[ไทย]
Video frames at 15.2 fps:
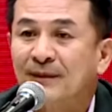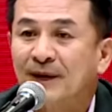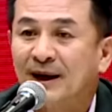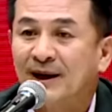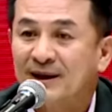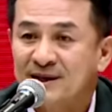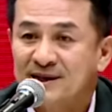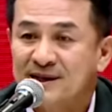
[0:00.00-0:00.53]

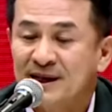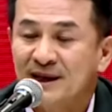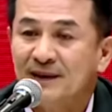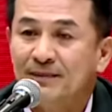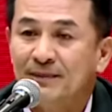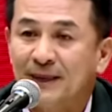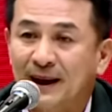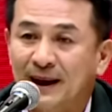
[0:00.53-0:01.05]
นั่นคือสิ่ง
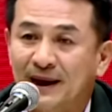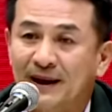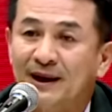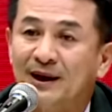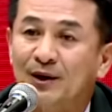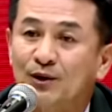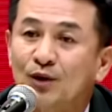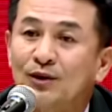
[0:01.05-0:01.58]
ภารกิจที่
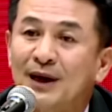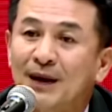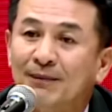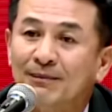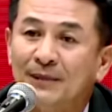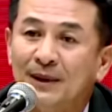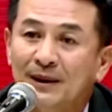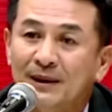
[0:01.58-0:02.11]
เราต้อง
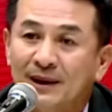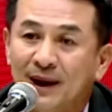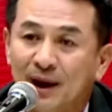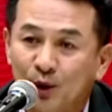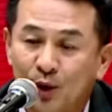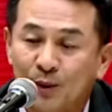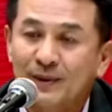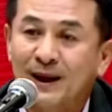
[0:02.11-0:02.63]
ทำถ้า
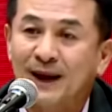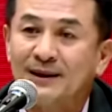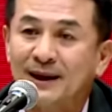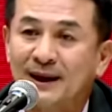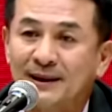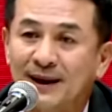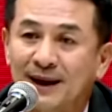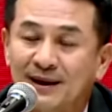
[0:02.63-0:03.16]
ร่วมกัน
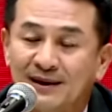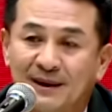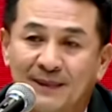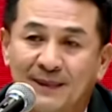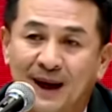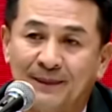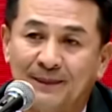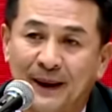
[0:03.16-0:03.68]
จัดตั้งรัฐ
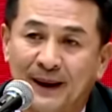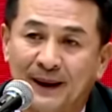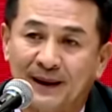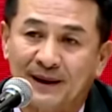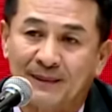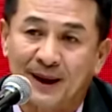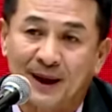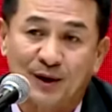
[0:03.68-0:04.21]
บาลเป็นรั
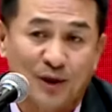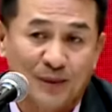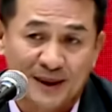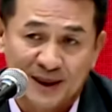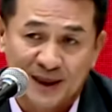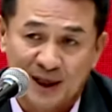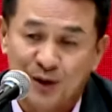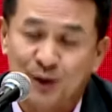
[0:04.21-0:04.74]
ฐบาลของประ
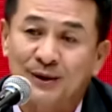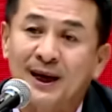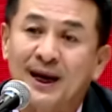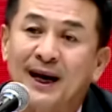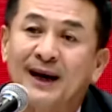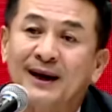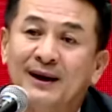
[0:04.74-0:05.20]
ชาชนได้